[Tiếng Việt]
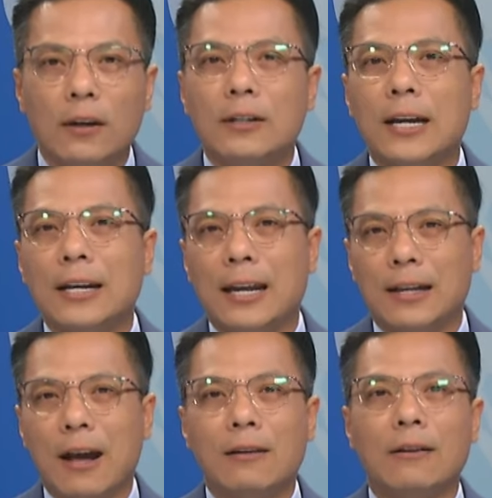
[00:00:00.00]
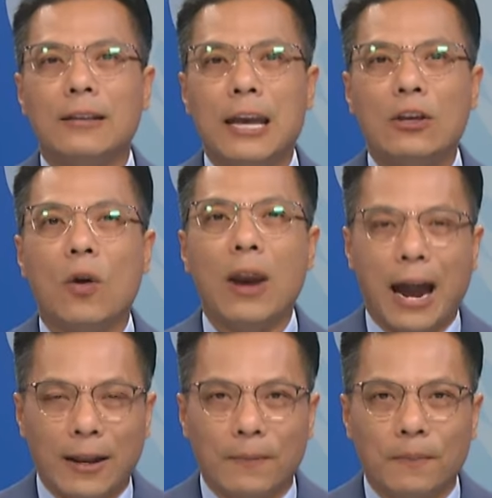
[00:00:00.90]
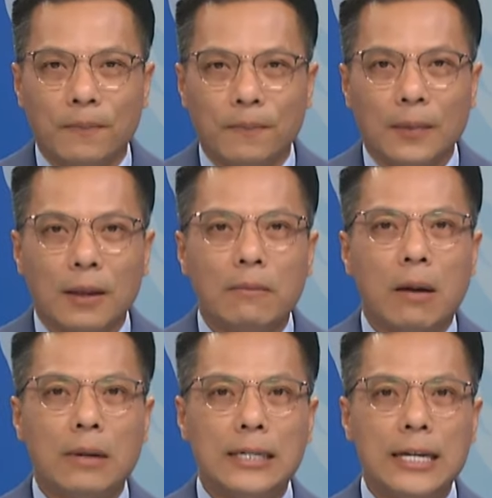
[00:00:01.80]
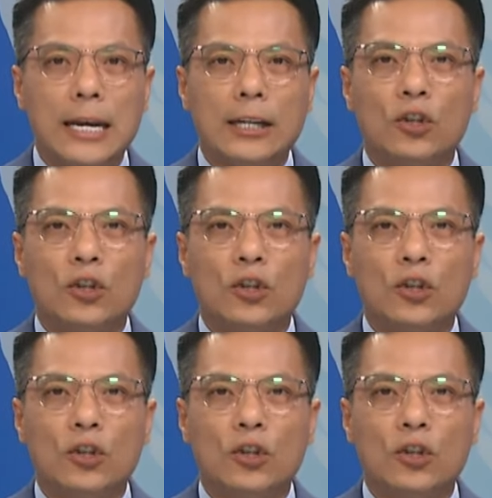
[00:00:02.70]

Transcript: đứa trẻ này cần được dạy dỗ lại. Bà Martinez